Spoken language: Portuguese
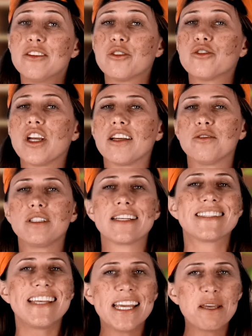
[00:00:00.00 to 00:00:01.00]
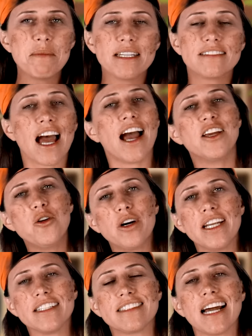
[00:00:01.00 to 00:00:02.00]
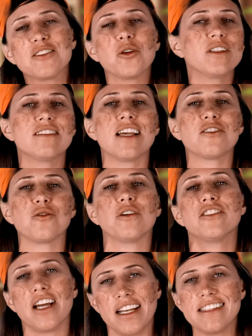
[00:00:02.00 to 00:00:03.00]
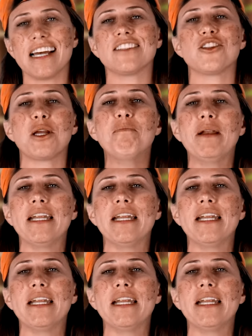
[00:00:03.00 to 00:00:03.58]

Isso te ajuda a segmentar e orientar todas as ações realizadas na